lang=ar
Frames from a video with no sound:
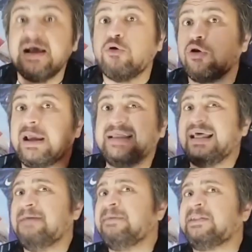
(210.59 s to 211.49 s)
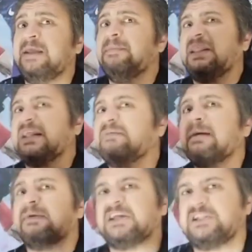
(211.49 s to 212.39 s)
هي الكوره كده لما تحب
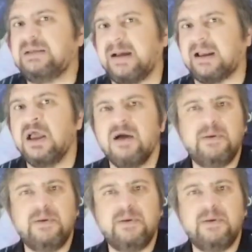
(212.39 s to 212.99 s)
تخدمك بتخدمك